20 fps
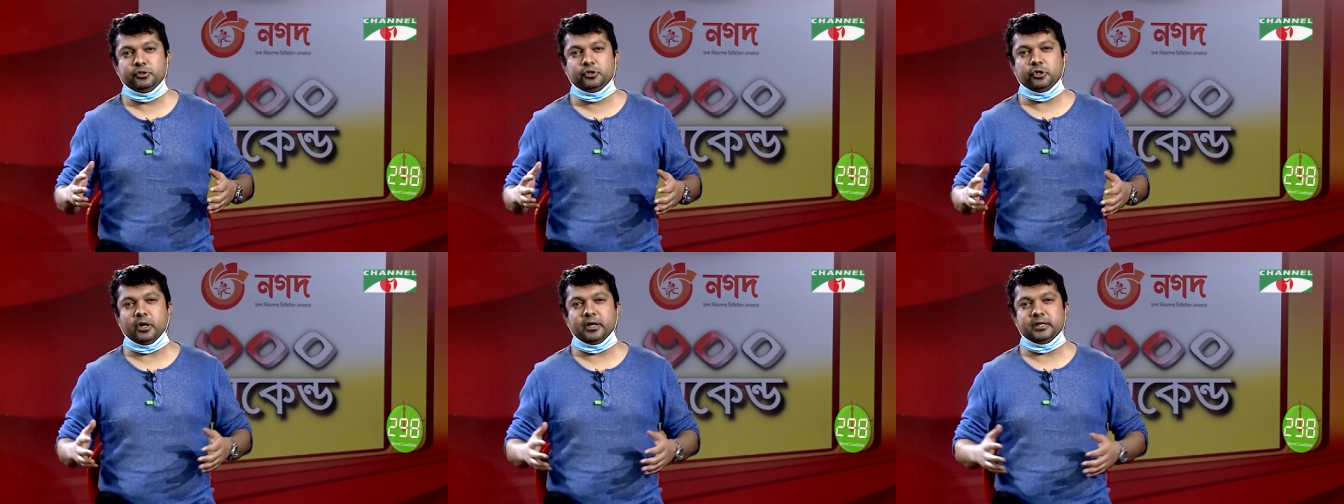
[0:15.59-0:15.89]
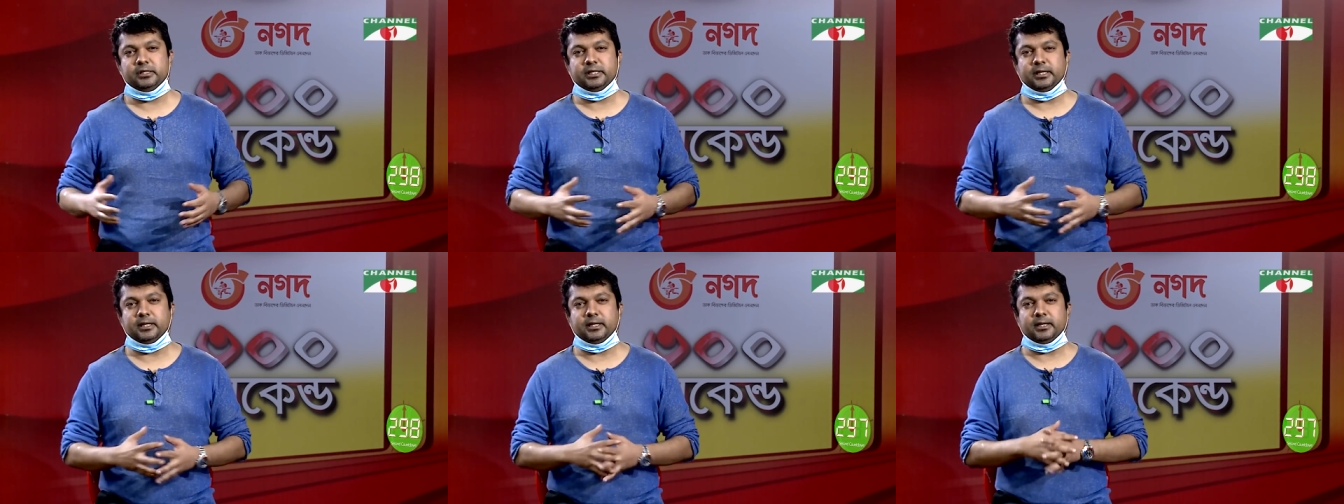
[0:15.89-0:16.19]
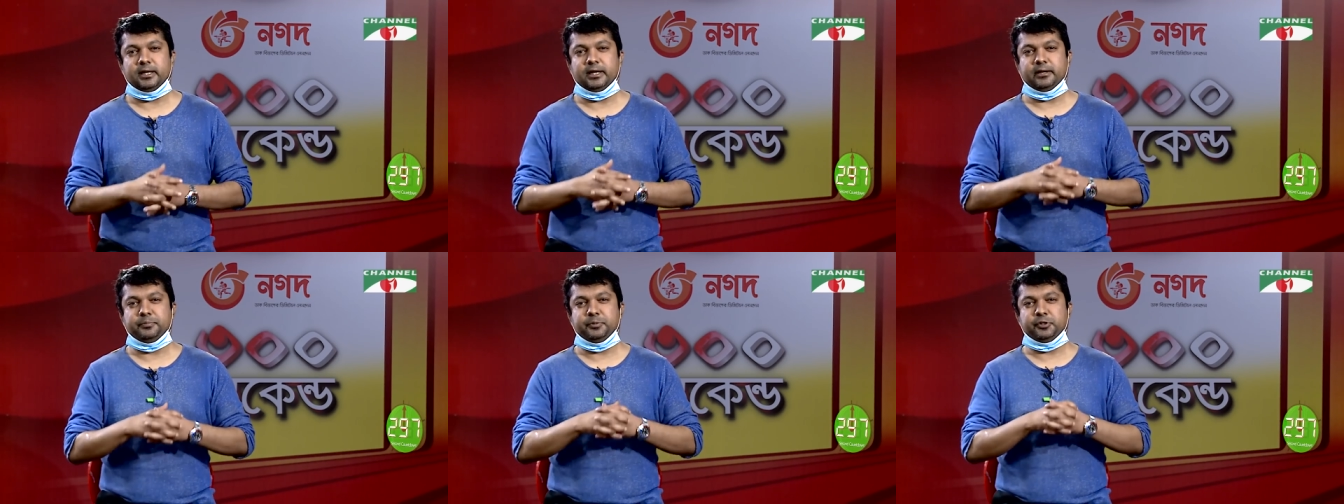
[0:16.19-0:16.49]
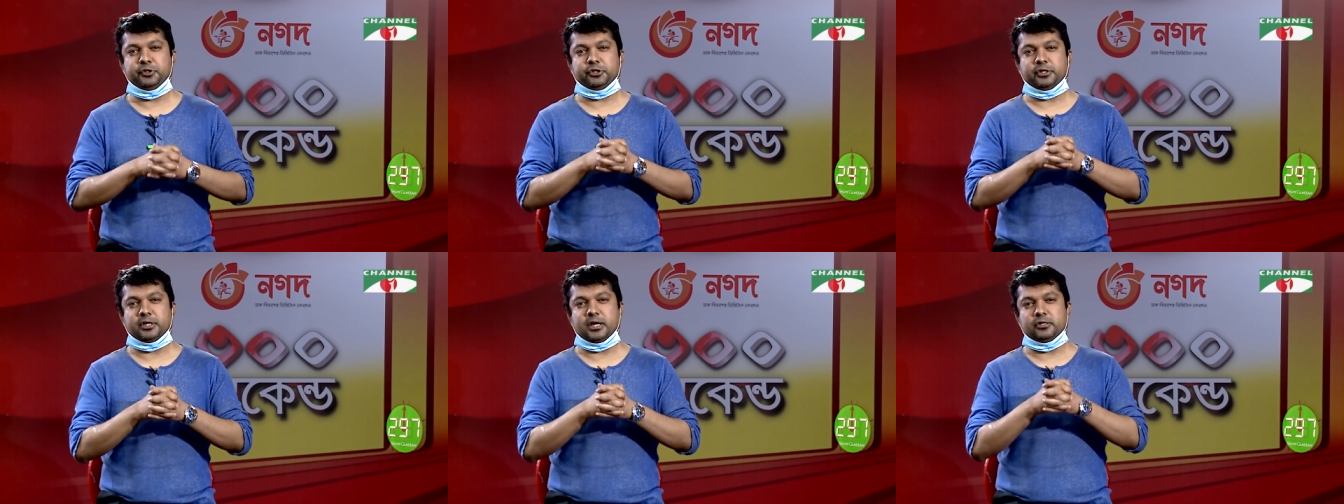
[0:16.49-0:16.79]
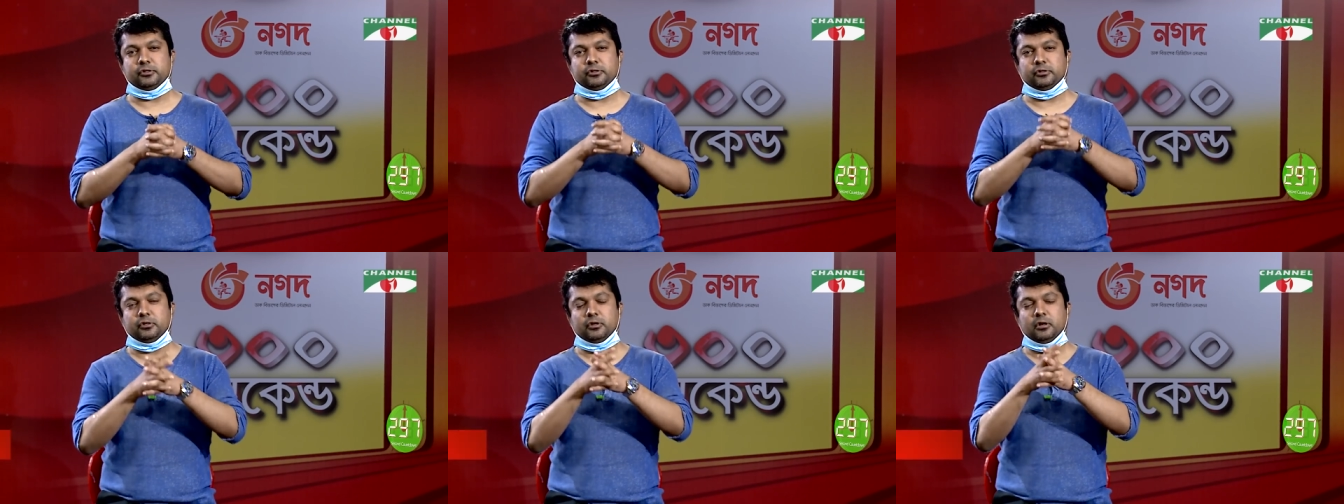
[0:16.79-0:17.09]
জয় চ্যানেল আয়ের বিশেষ
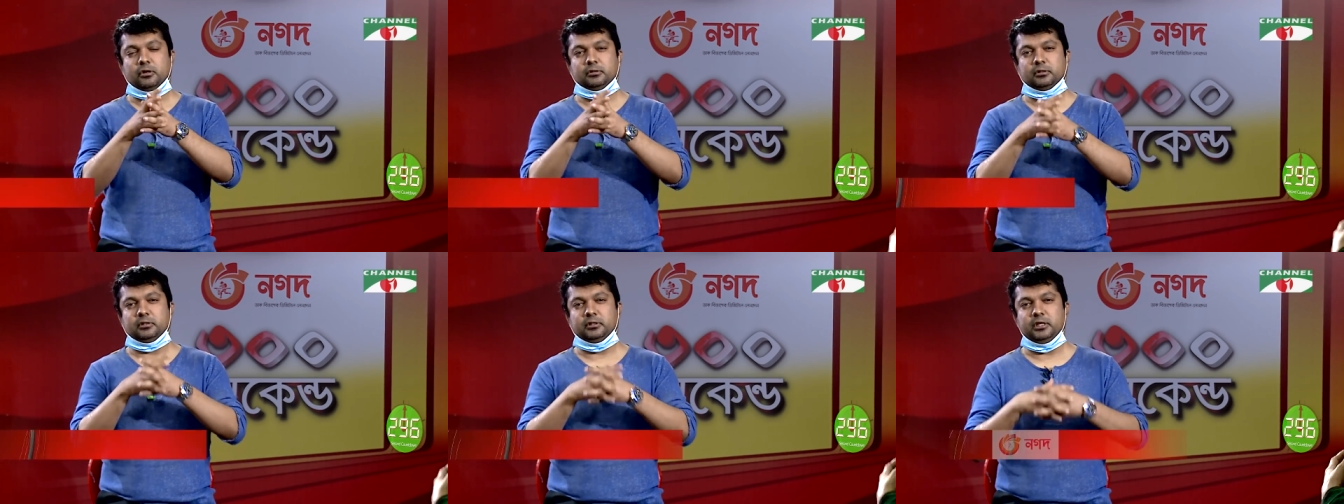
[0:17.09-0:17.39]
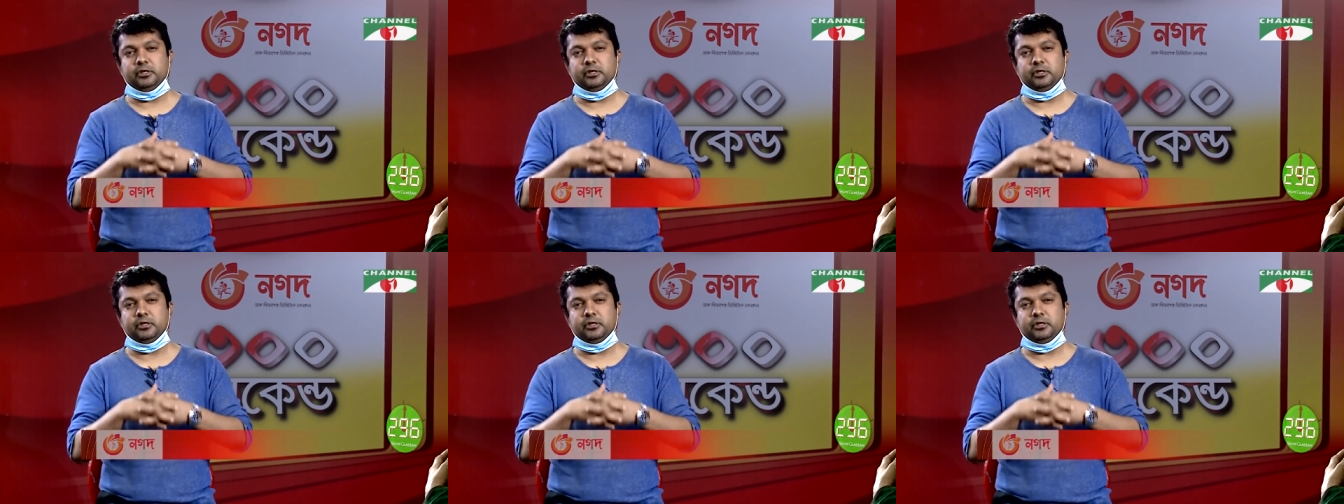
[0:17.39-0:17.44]
আয়োজন নগদ